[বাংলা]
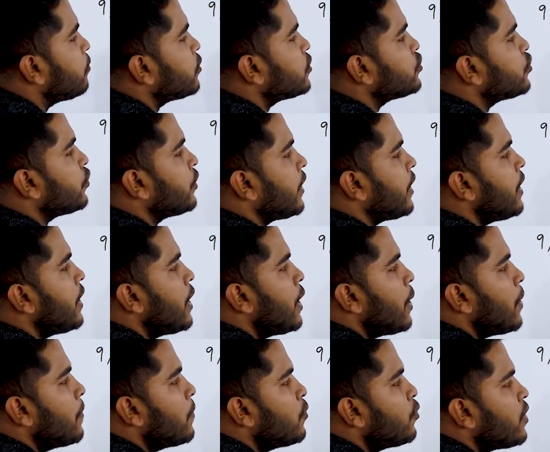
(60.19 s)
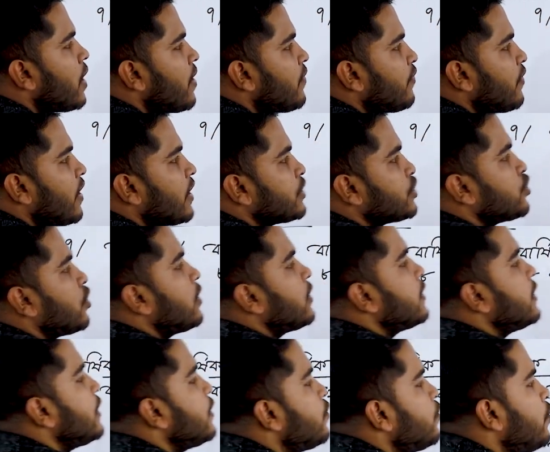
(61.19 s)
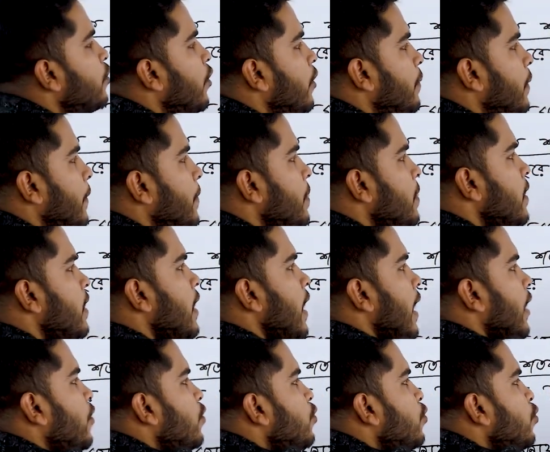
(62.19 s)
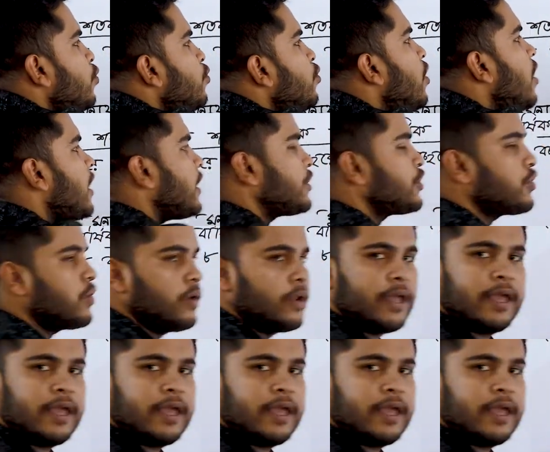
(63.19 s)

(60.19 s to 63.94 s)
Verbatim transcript: বছরে মুনাফা আসল দ্বিগুণ হবে এখন কোনো আসল